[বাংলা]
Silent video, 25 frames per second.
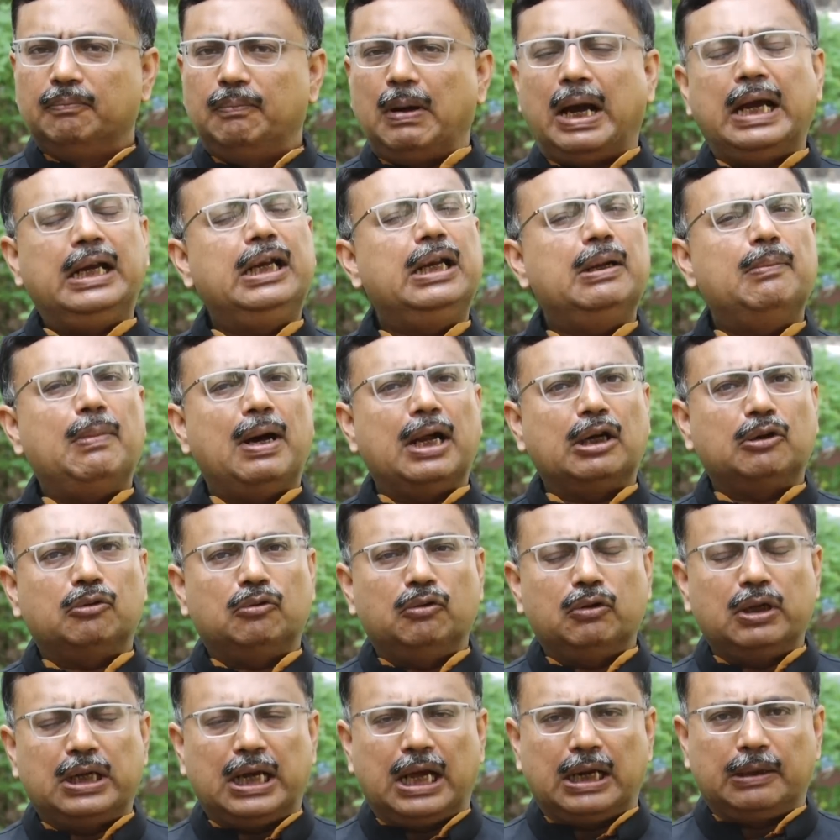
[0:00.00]
বাইরে বার
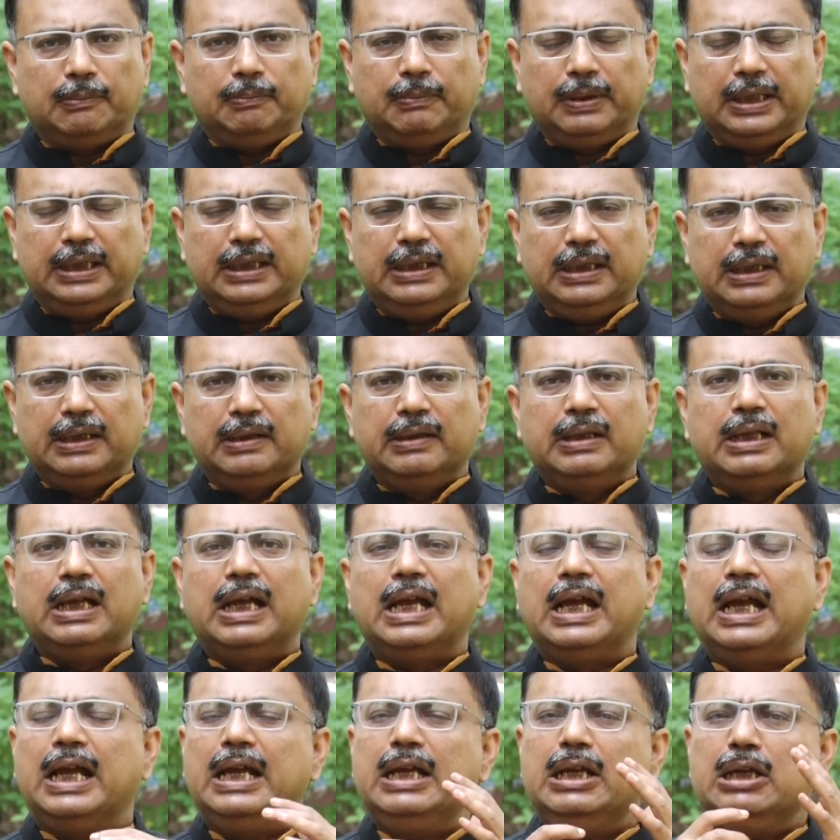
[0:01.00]
করে আনবেন
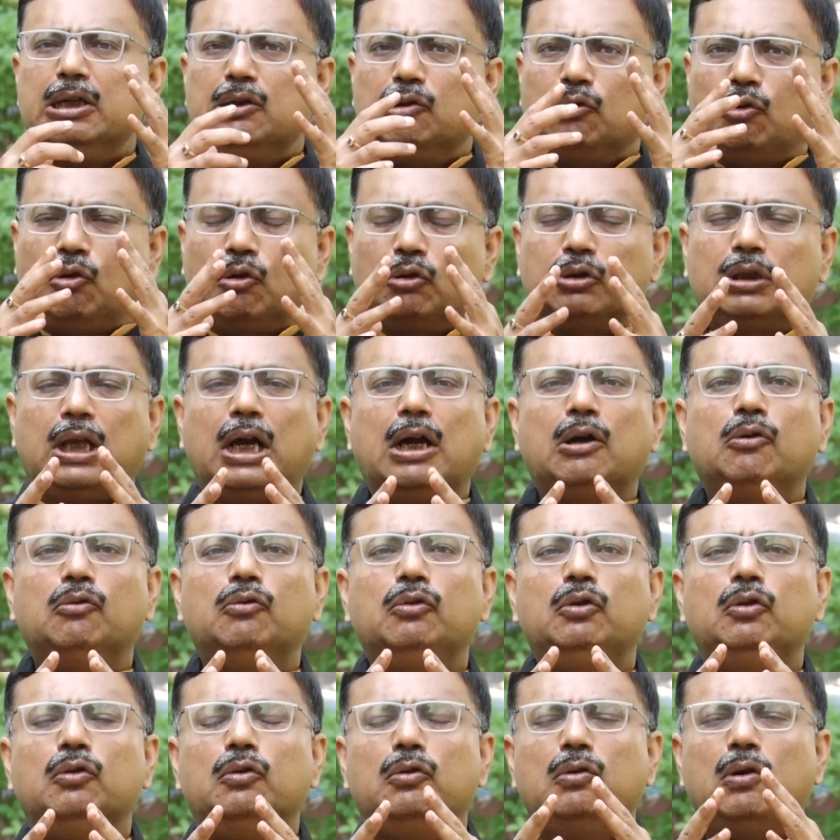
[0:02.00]
এই
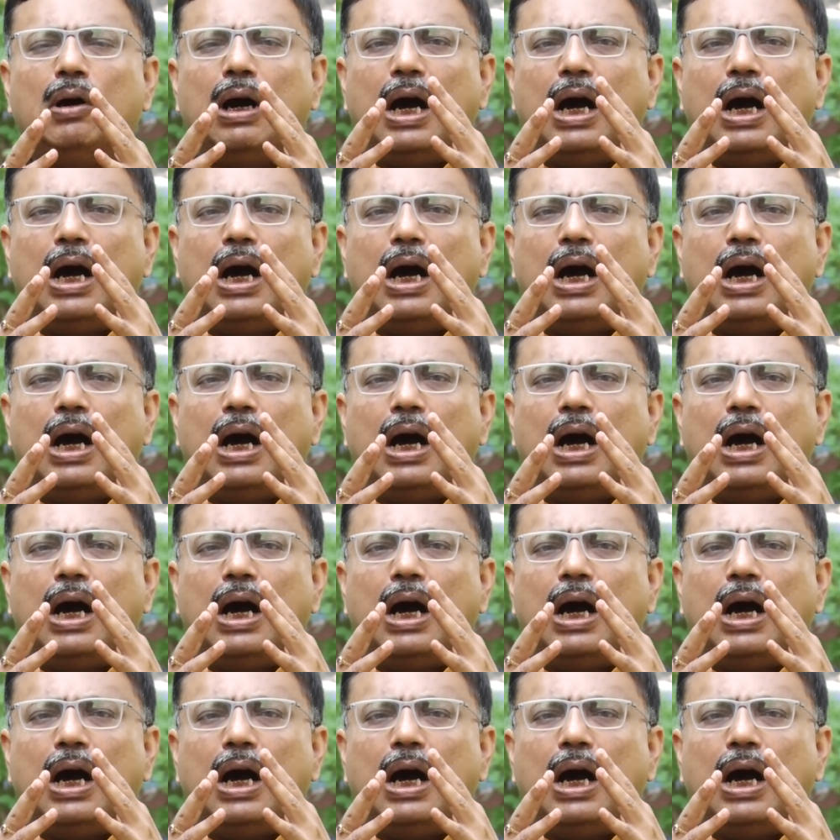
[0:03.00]
কথাগুলো